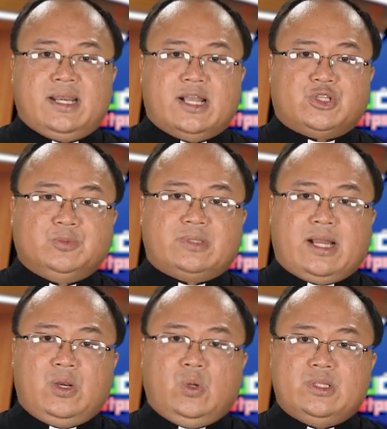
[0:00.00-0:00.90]
để chúng
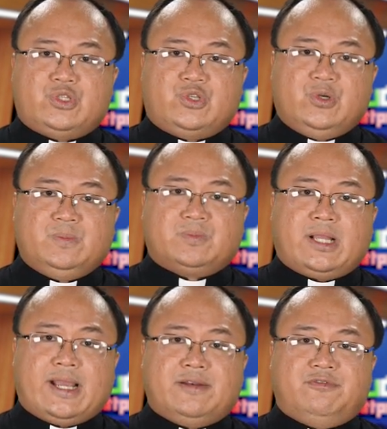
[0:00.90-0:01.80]
ta luôn trung
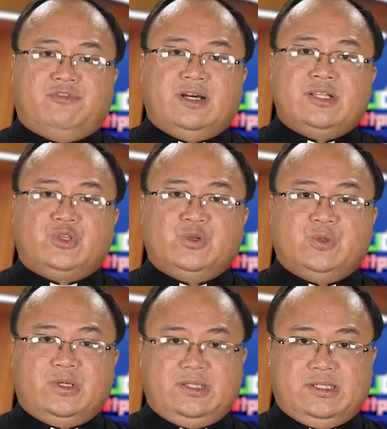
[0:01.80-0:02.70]
thành với
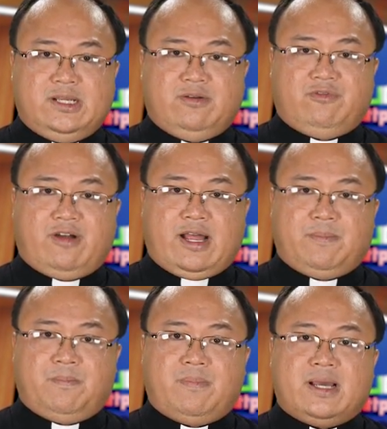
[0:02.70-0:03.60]
Chúa và
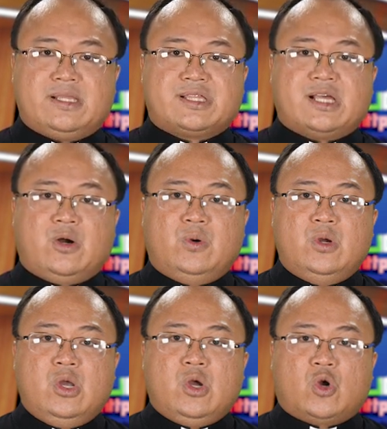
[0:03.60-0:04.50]
mai sau
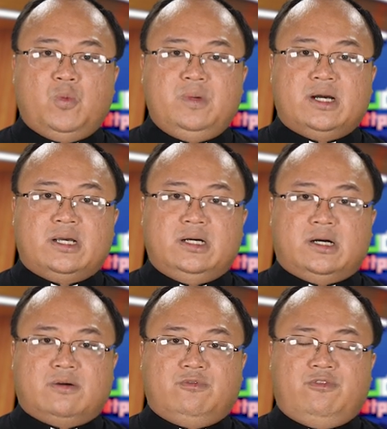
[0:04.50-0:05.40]
cũng được
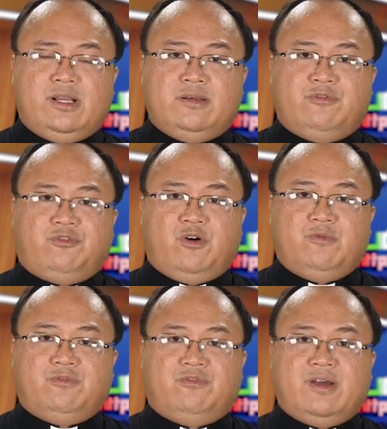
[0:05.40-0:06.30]
hưởng vinh phúc
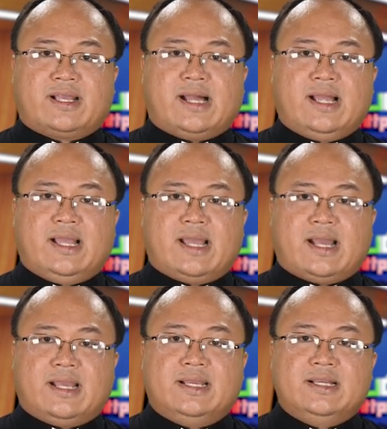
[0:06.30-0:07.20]
với các
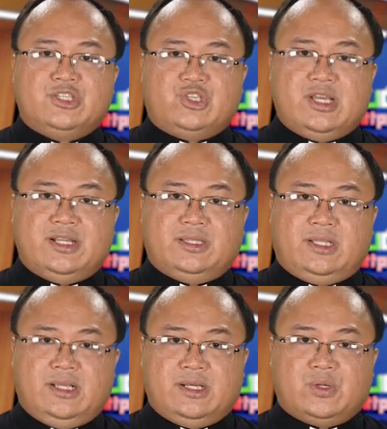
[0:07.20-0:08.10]
ngài trên
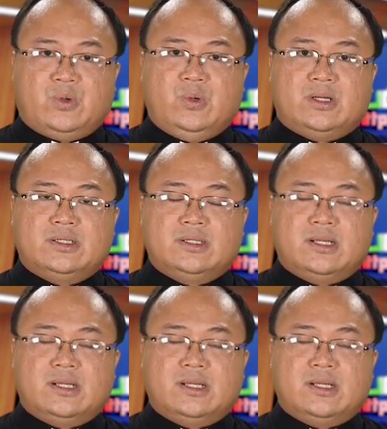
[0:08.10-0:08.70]
thiên quốc.